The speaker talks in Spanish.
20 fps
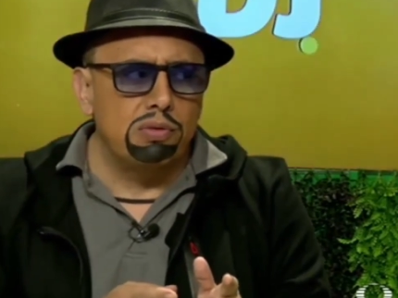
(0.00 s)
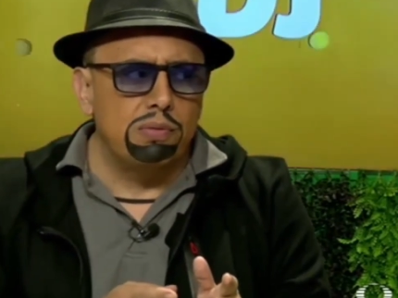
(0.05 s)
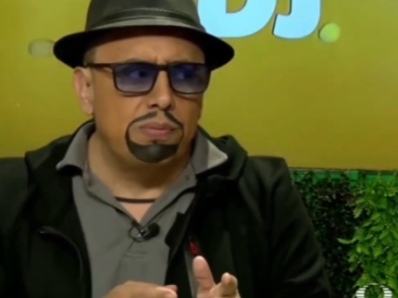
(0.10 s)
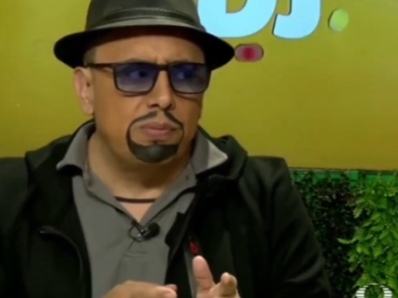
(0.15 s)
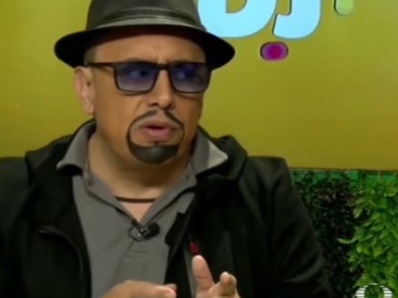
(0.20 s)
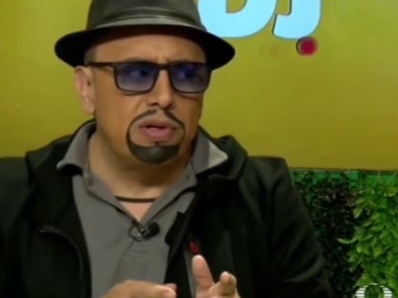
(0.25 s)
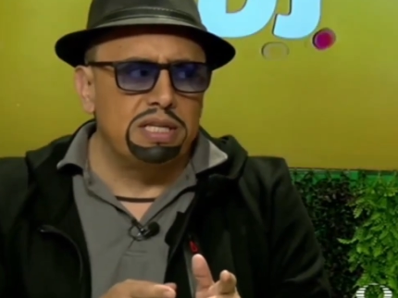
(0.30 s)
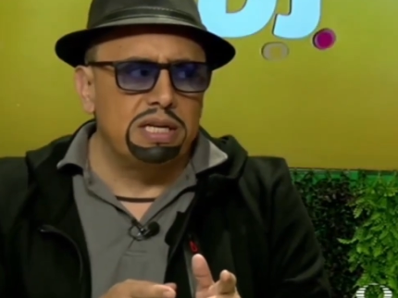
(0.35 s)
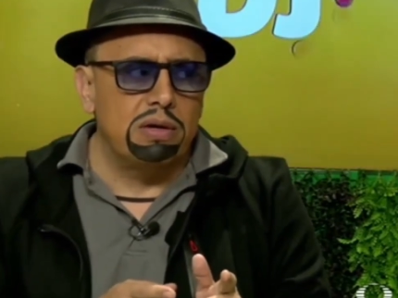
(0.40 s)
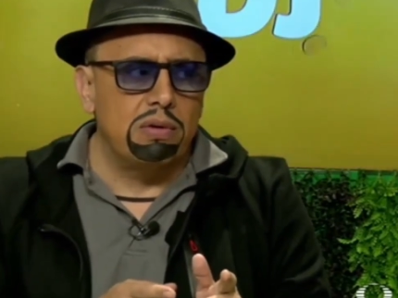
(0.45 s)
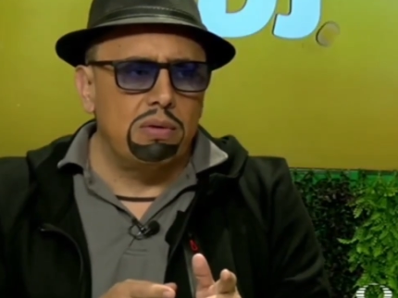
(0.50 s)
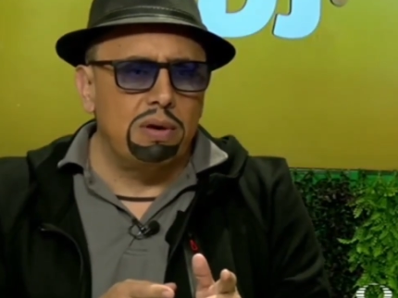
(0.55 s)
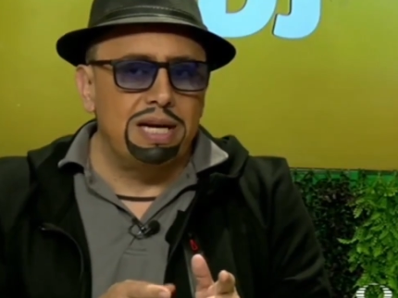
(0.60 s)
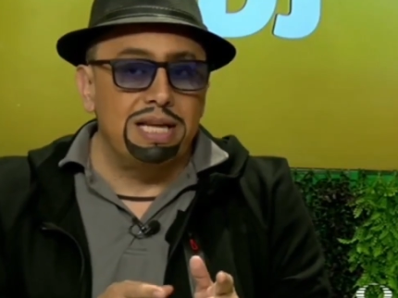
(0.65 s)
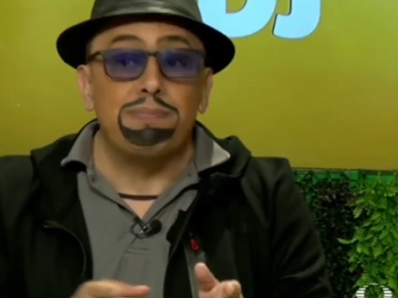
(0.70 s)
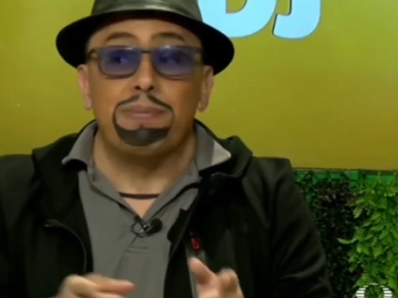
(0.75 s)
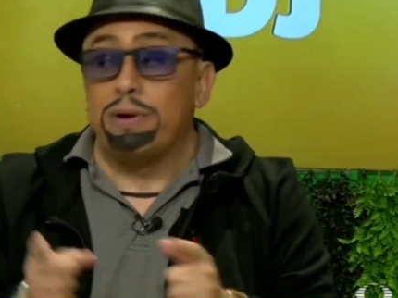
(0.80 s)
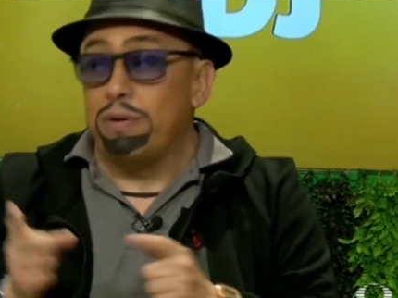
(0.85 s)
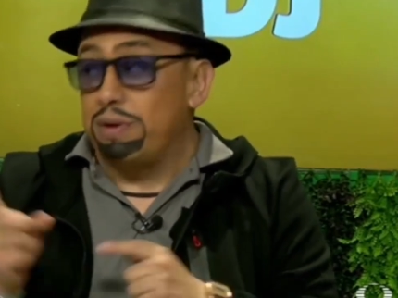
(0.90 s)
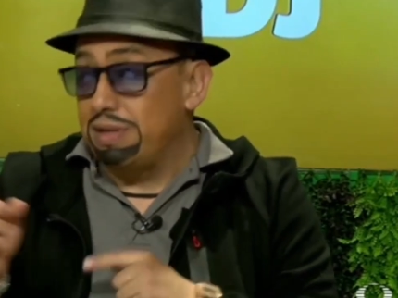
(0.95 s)
supo decir
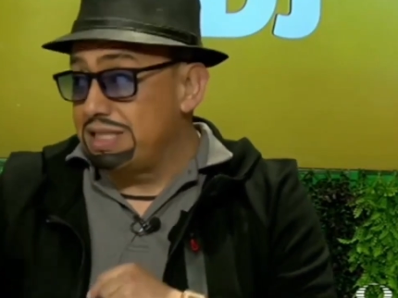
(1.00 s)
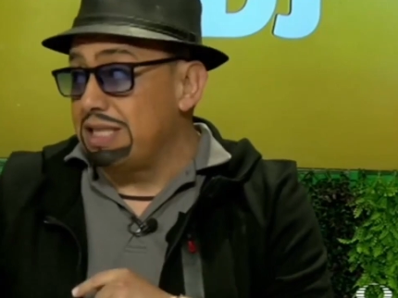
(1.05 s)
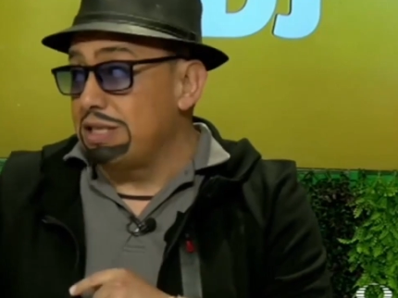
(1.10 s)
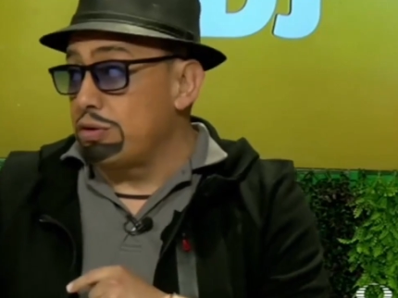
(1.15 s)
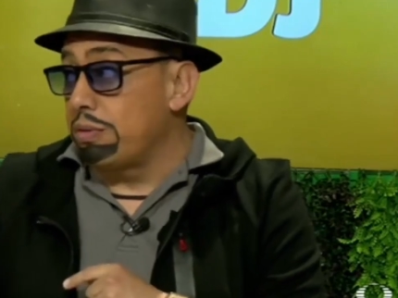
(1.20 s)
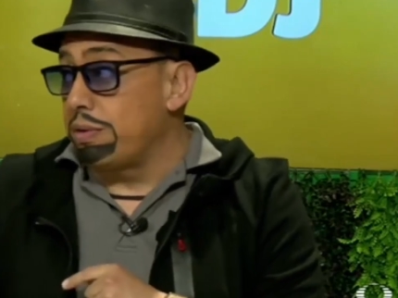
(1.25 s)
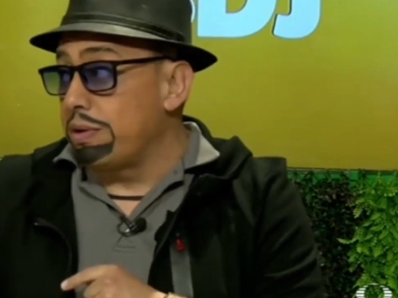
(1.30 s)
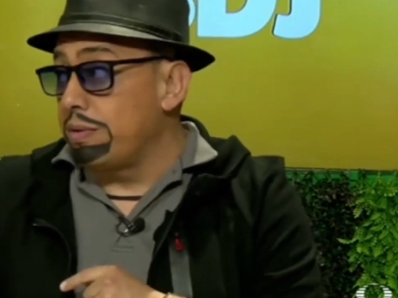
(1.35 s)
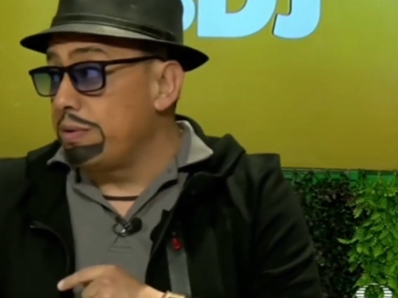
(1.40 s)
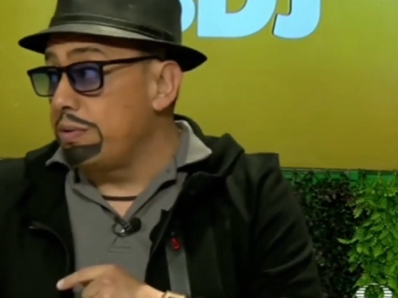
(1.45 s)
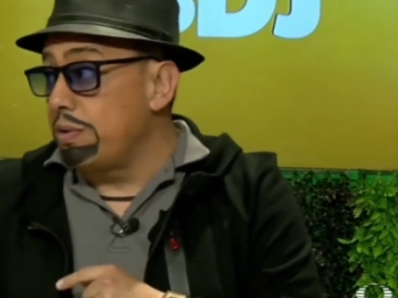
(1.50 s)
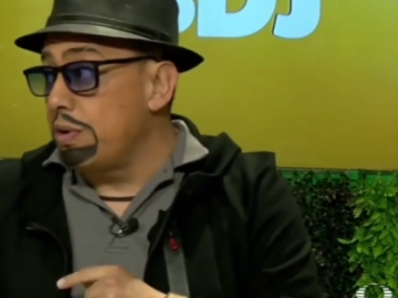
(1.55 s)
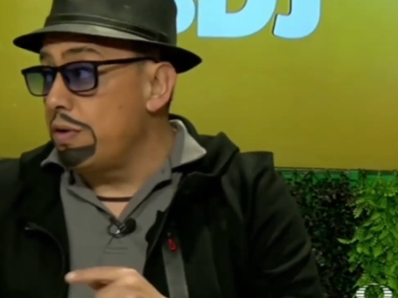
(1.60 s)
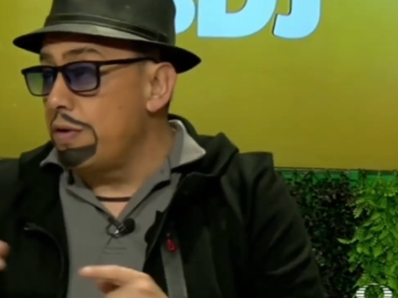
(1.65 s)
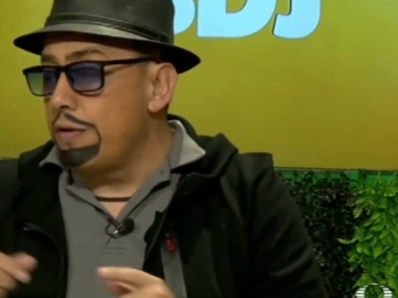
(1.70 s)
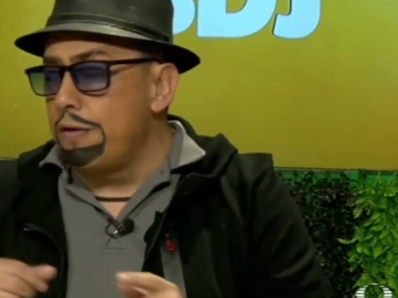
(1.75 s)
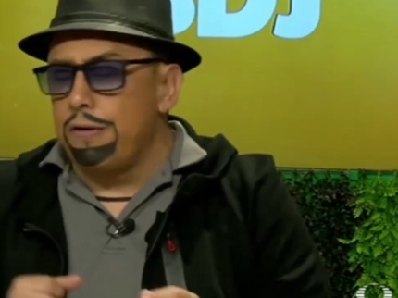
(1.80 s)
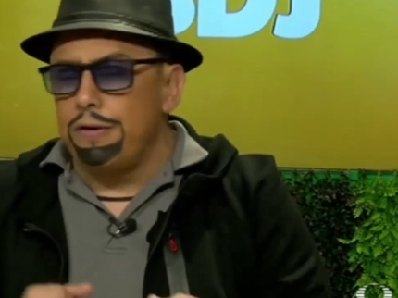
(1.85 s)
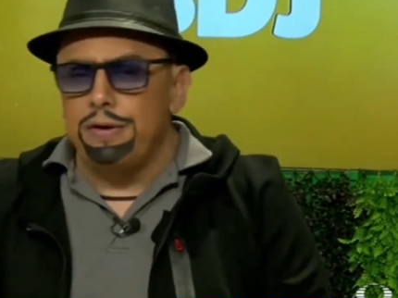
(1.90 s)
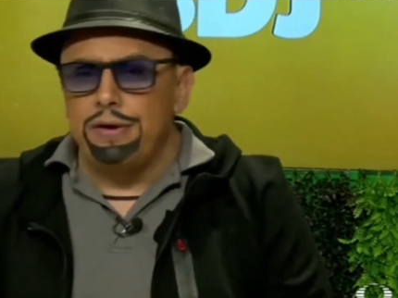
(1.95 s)
cuál es, pero él sí sobrevivió.
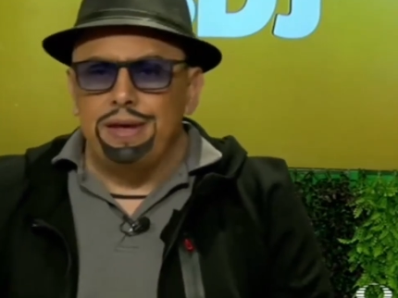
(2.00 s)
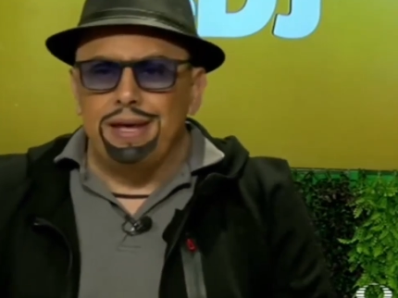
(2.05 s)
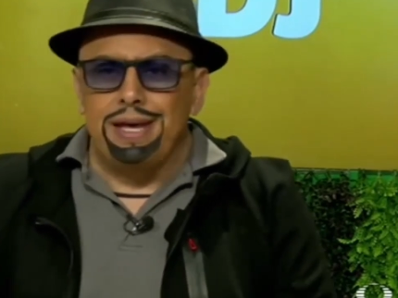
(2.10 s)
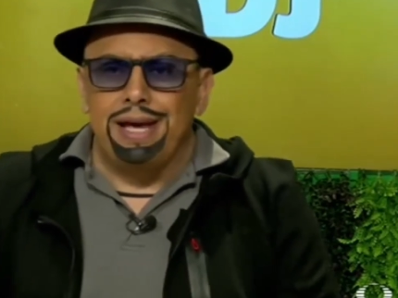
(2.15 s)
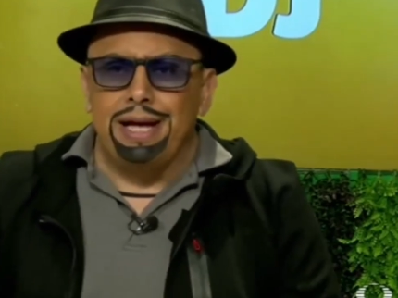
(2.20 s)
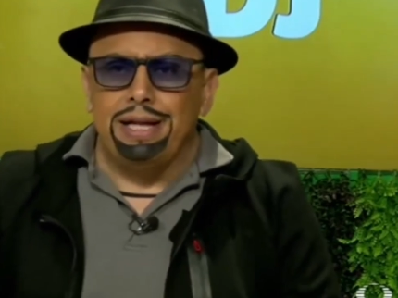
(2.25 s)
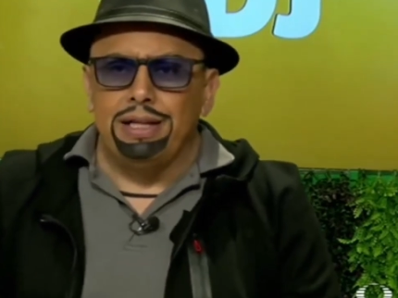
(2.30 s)
Mm.